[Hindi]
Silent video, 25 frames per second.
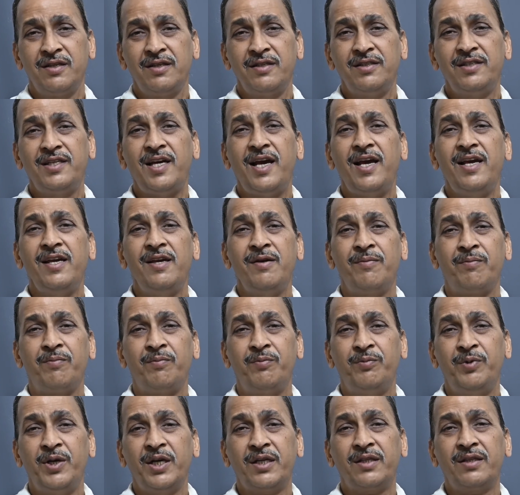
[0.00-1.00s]
या ये
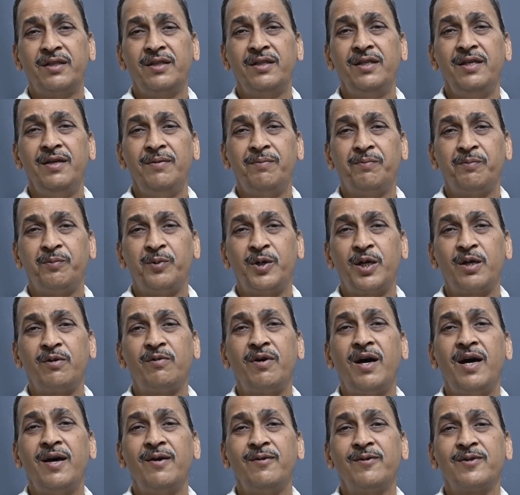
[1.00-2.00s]
व्यक्ति
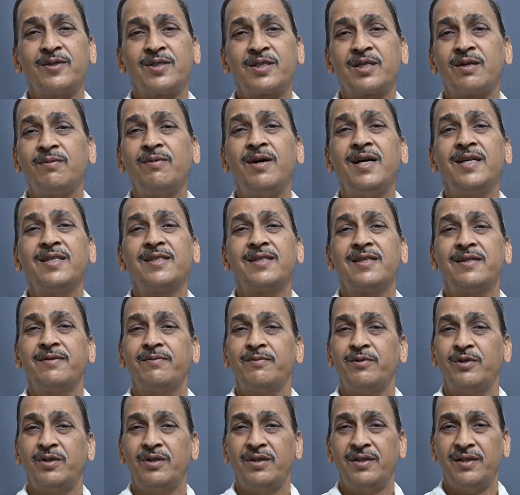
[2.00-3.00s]
परिवार और समाज के
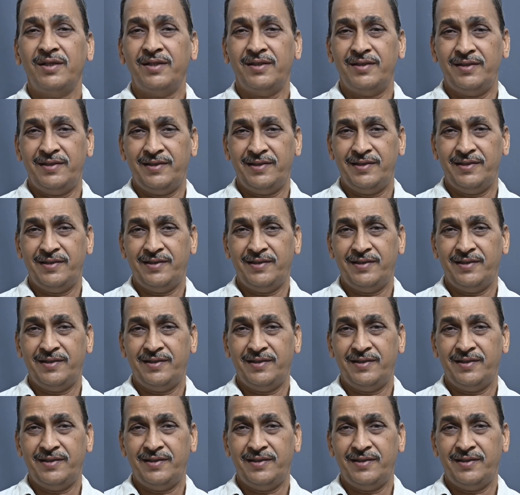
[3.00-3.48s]
मुद्दे हैं